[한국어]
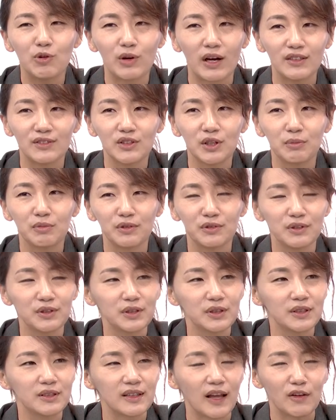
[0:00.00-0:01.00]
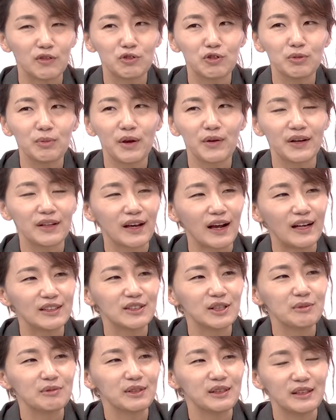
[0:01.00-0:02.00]
가처분, 그 다툼에 관한
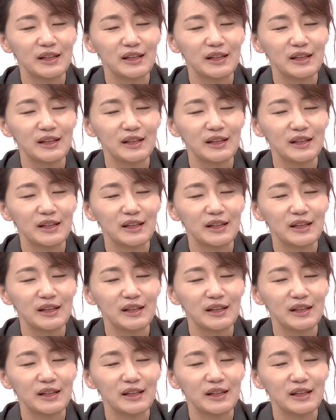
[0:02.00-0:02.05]
가처분에